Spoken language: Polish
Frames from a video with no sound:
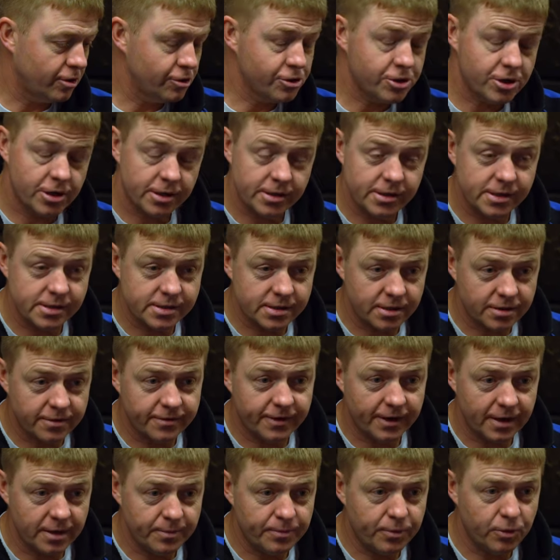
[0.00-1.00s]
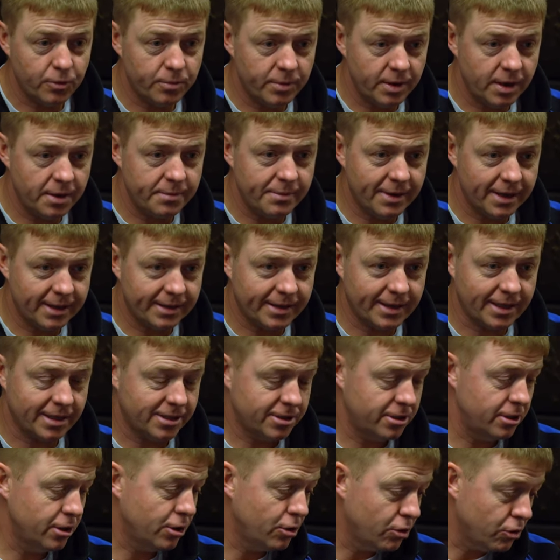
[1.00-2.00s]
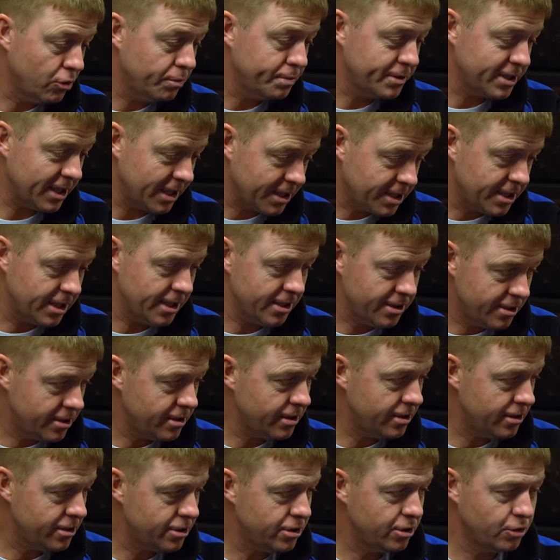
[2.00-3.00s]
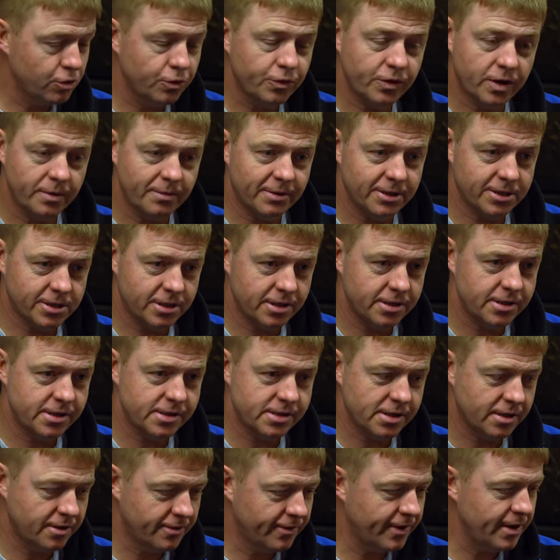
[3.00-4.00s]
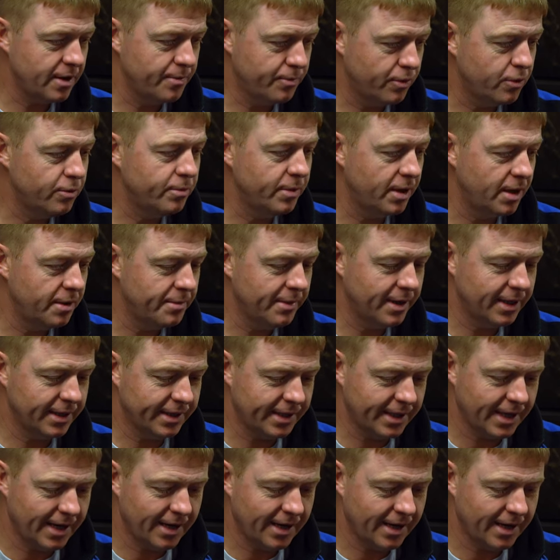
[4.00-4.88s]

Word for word: o średnicy 2,5 mm, czyli grubsza część tej szczytówki ma średnicę 2,5 mm.